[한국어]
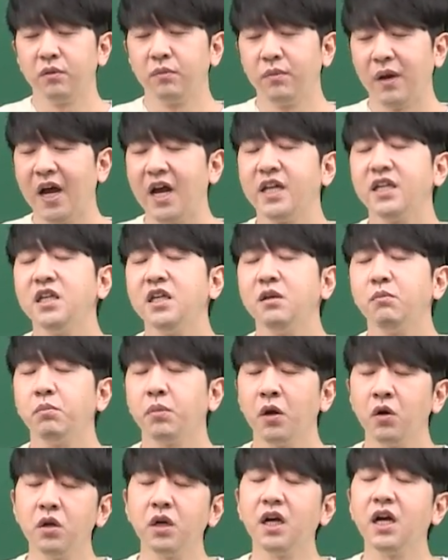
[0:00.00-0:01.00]
많이
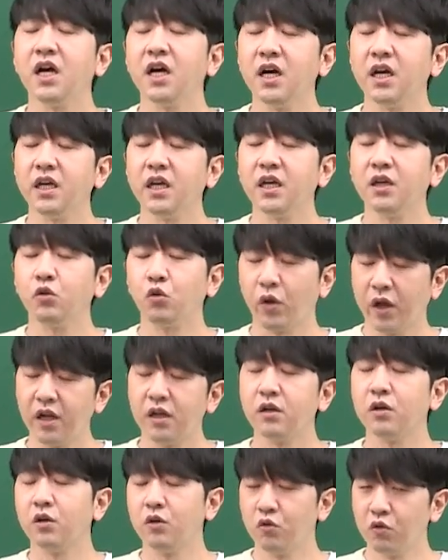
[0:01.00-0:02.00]
평가하게
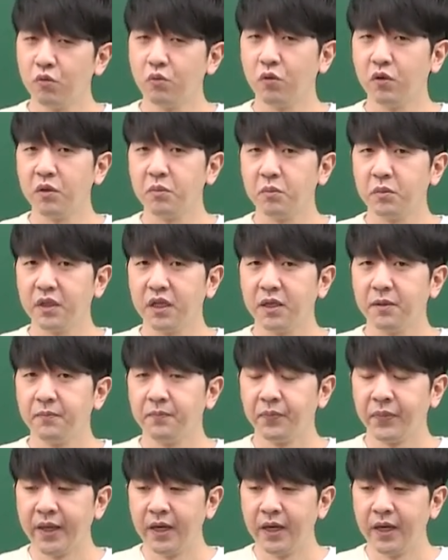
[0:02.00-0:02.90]
될 걸로 보입니다.